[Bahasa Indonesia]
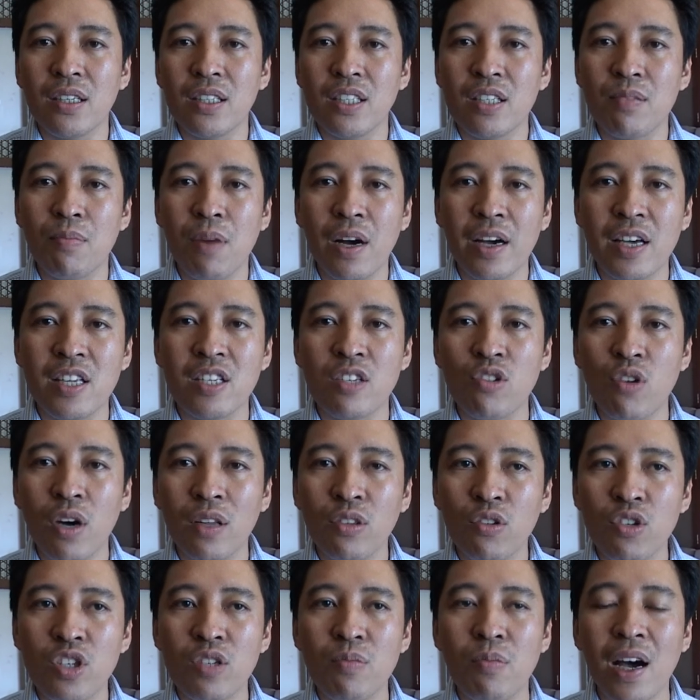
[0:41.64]
sebagai
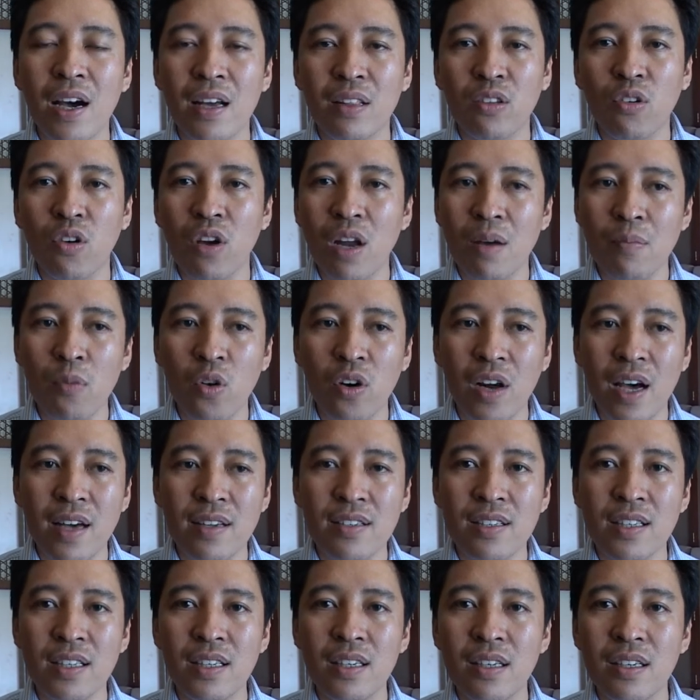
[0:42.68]
suatu semangat
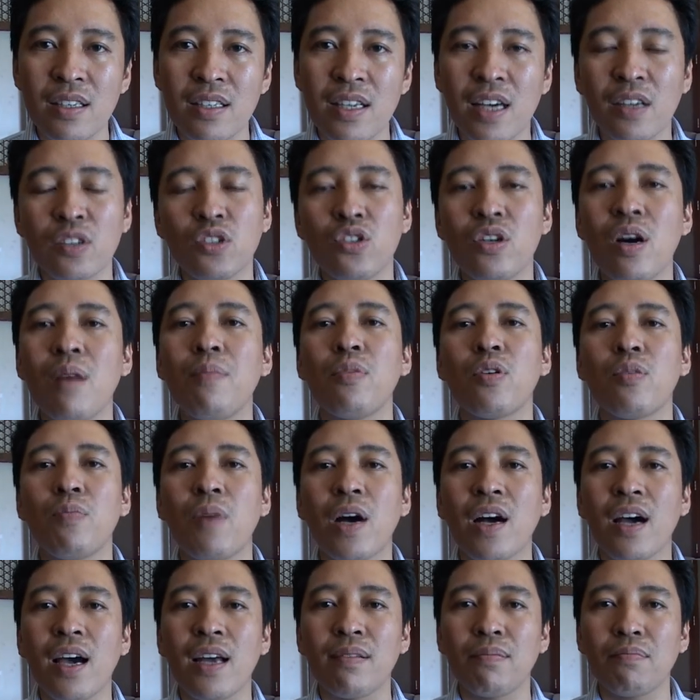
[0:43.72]
kolaborasi yang juga
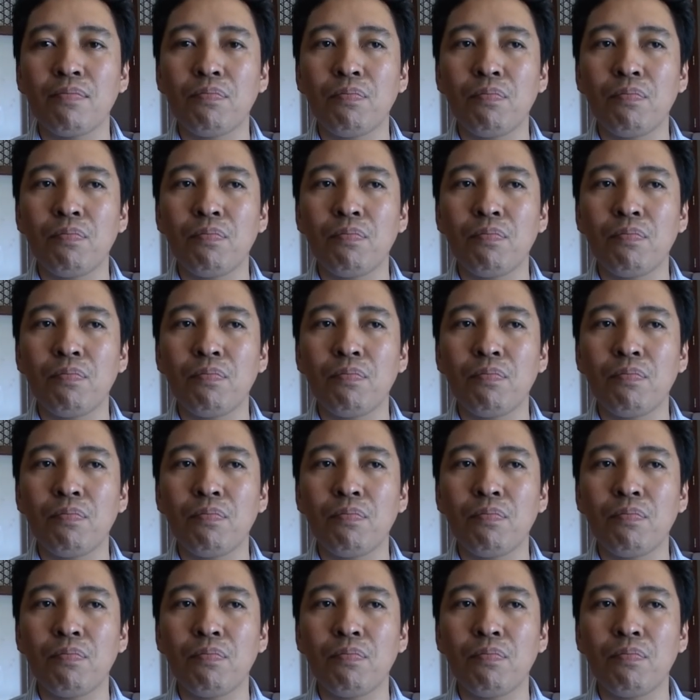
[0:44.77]
merupakan